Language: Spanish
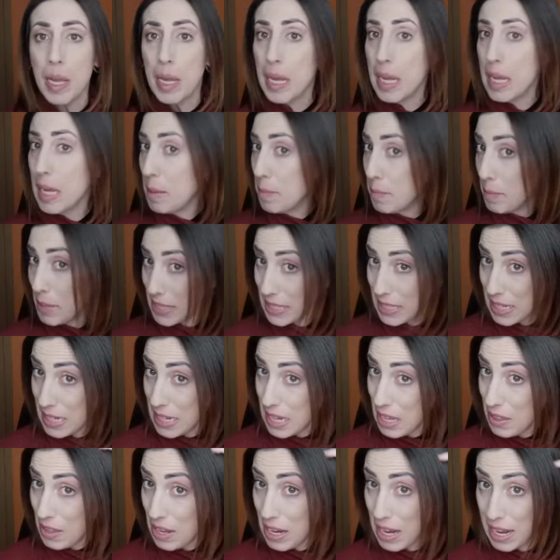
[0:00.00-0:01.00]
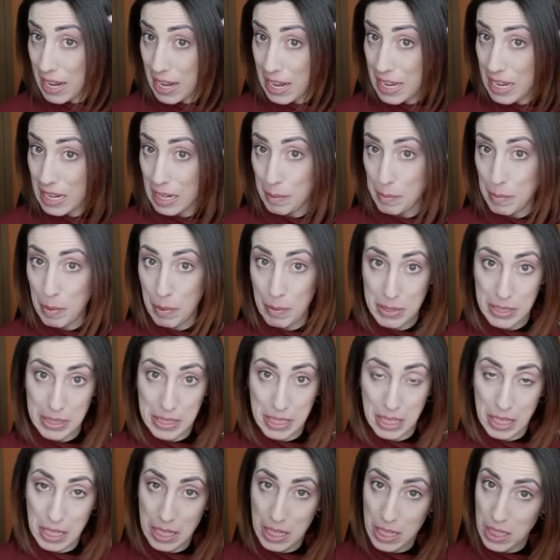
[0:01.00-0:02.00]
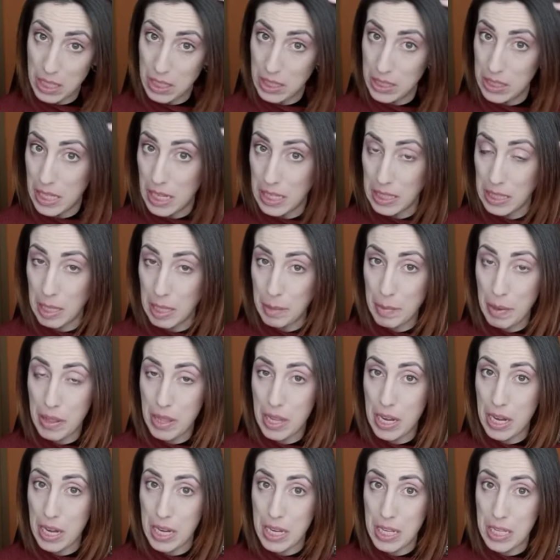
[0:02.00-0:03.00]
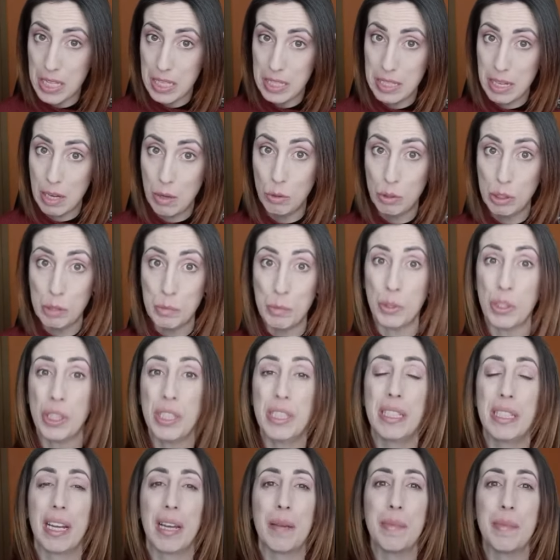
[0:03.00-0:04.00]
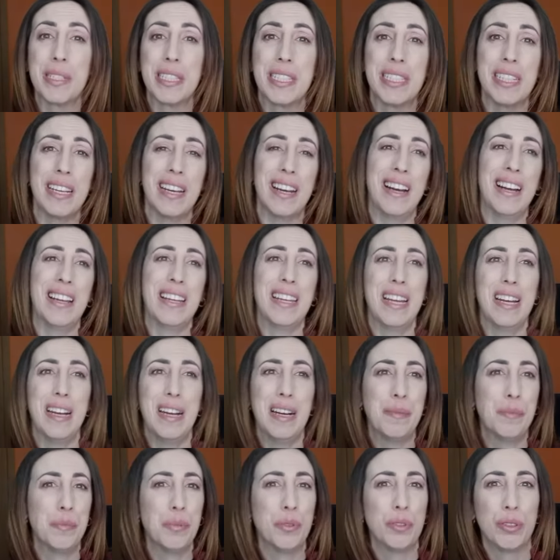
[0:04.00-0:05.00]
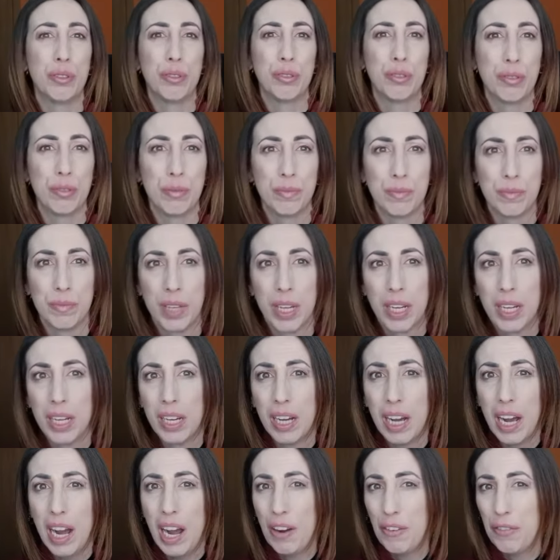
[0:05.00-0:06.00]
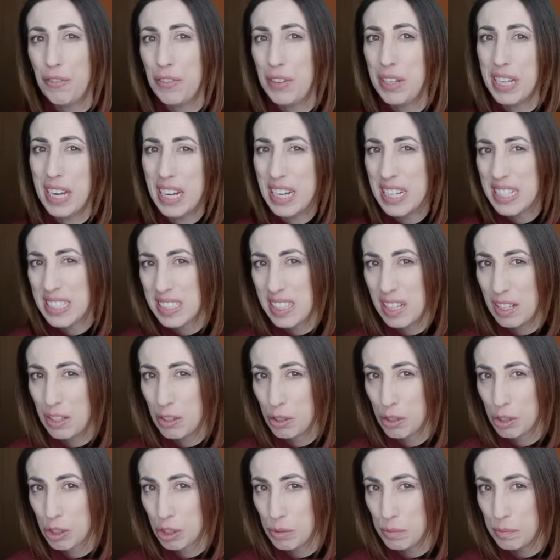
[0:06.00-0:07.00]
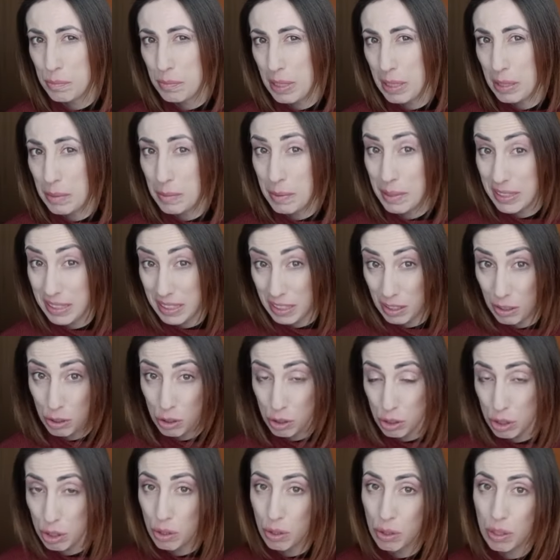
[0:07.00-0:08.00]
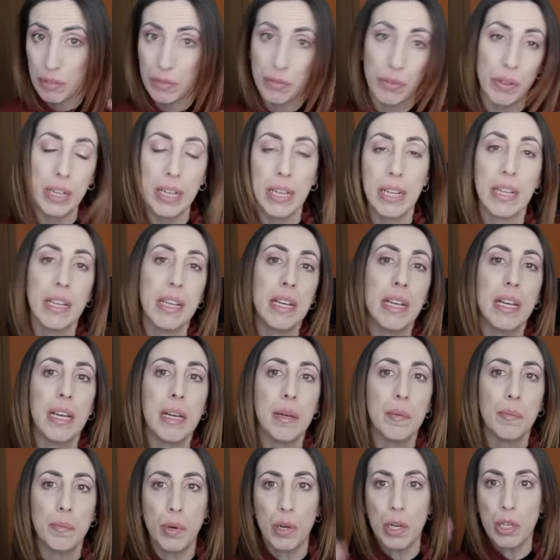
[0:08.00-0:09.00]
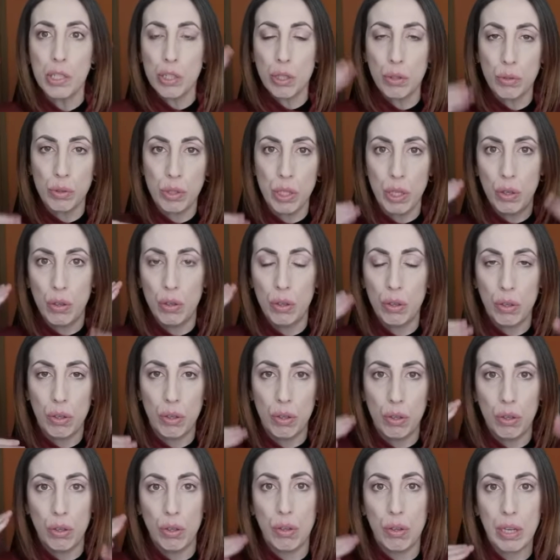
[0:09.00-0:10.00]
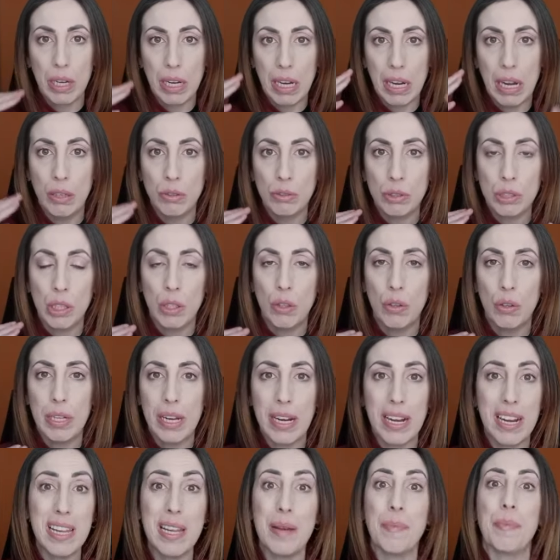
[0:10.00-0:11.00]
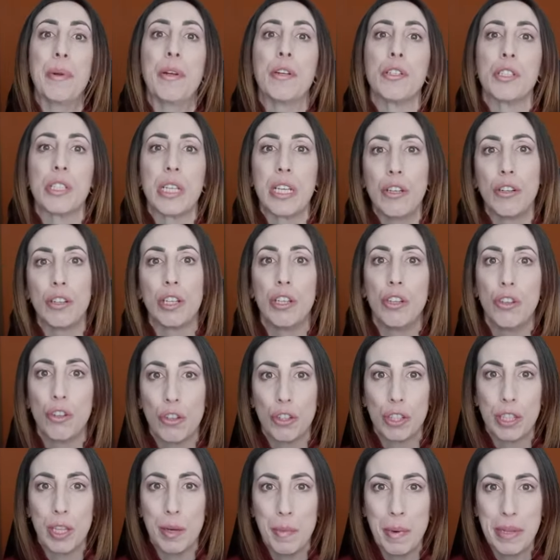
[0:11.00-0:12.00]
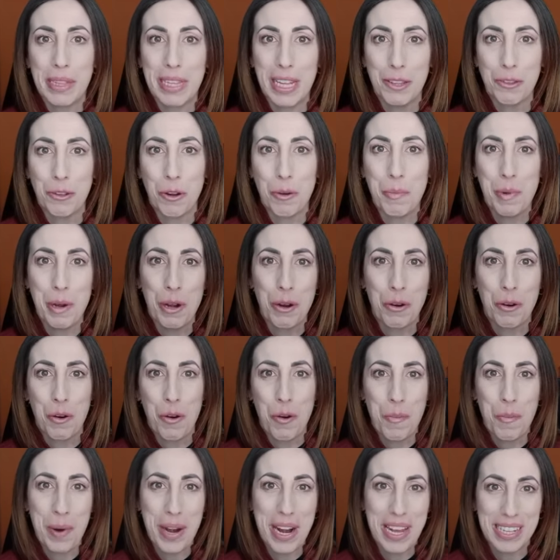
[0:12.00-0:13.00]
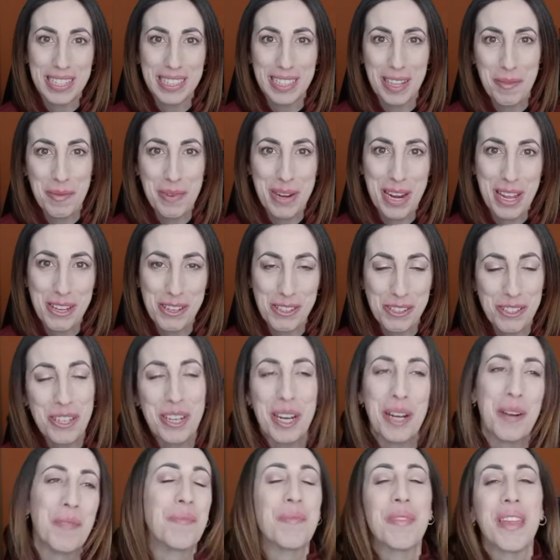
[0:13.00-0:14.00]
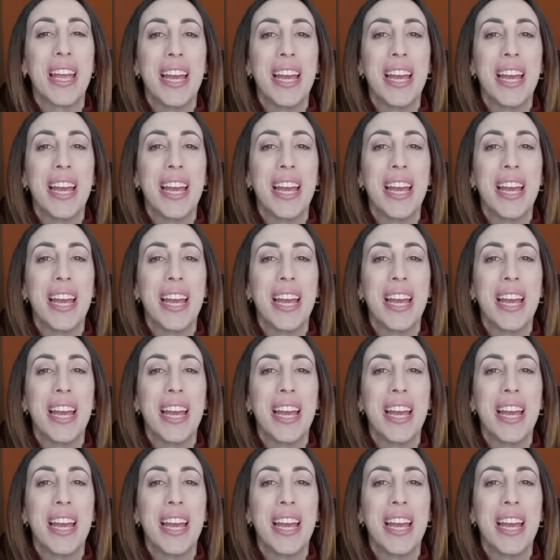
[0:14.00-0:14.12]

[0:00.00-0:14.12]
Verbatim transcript: Y más allá de la raya que me veis del, tema del último tinte que me eché allá por a finales del 2022 creo que fue, por eso aún tengo, aún tengo la raya, pero es que no quiero cortarme tanto el pelo como para quitármela yo sola.